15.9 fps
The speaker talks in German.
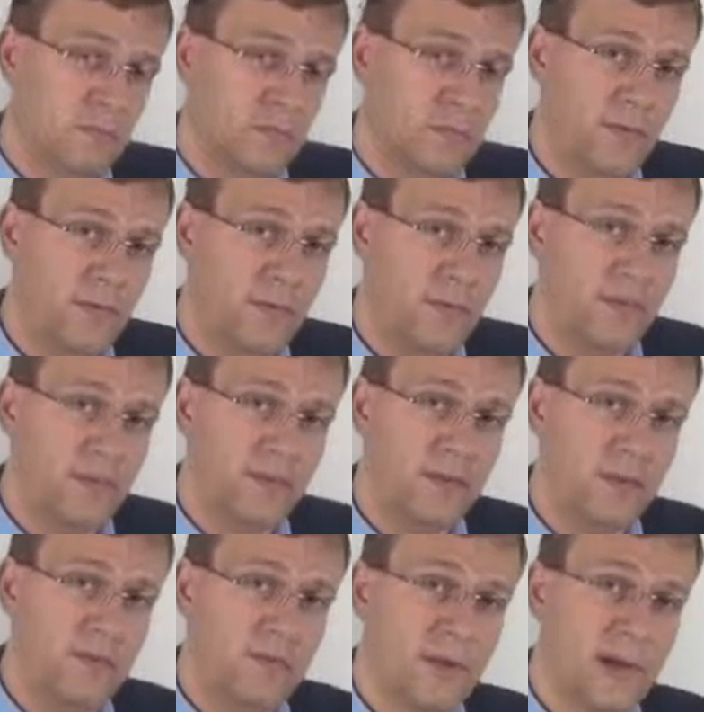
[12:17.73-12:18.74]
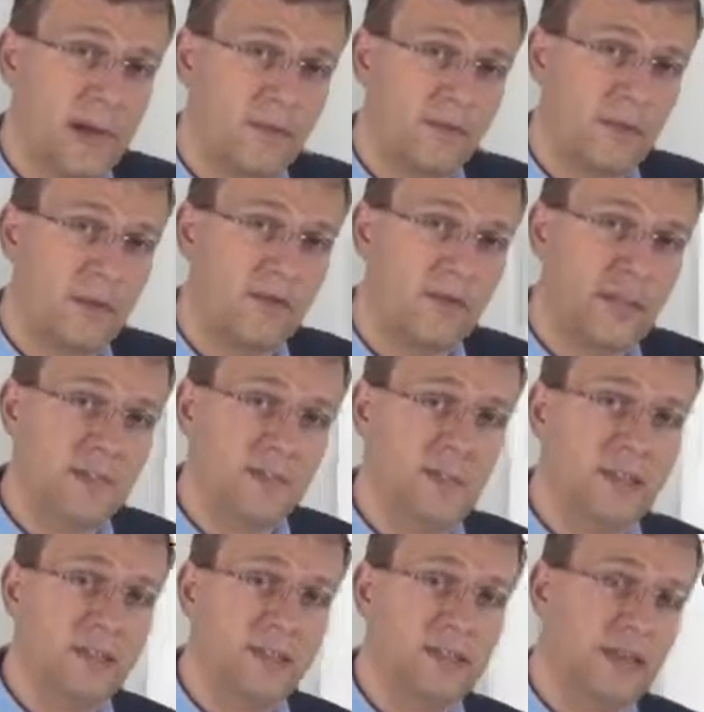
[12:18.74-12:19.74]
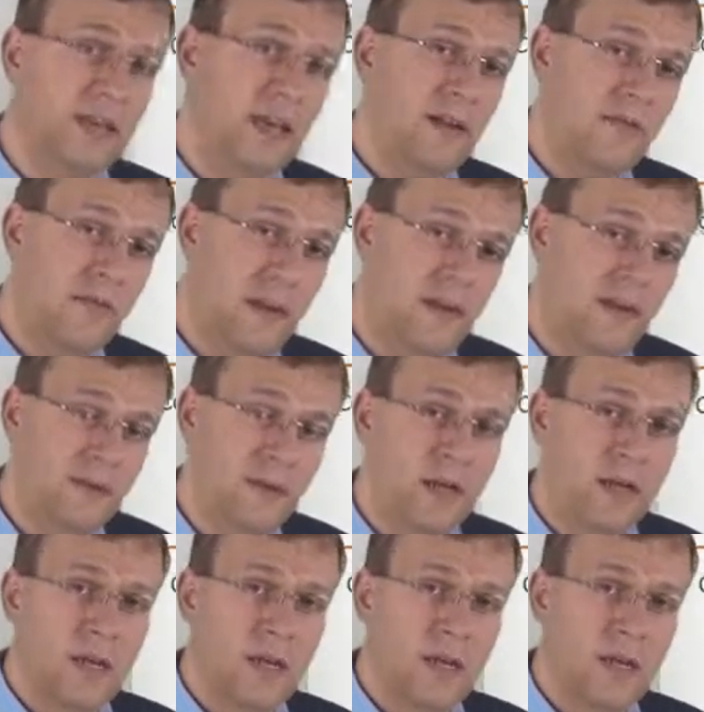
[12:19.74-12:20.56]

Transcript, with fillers: wenn wir uns das jetzt merken wollen, was misst Self-Exp,